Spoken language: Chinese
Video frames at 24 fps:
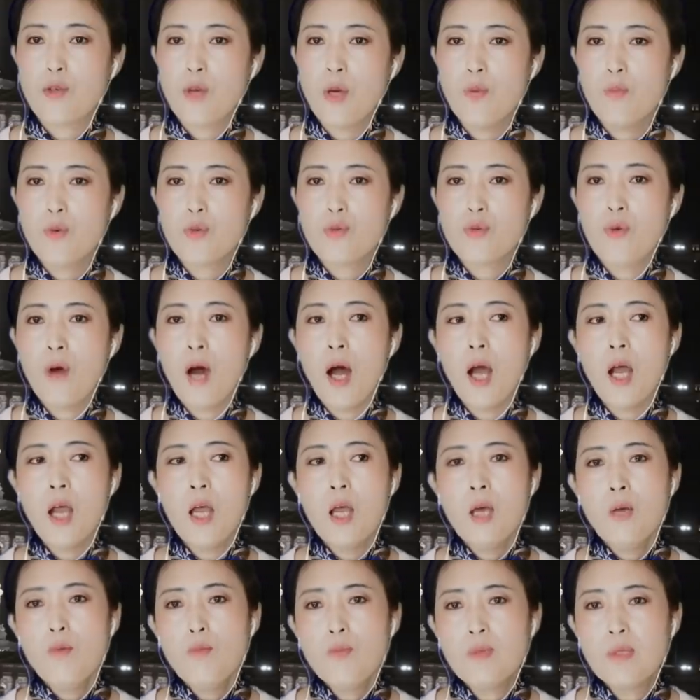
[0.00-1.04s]
川普说，
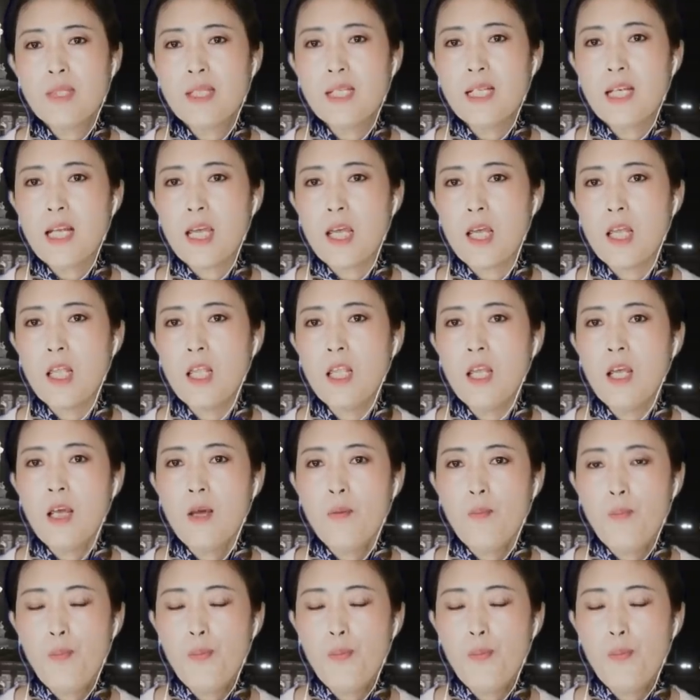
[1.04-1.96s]
穆斯林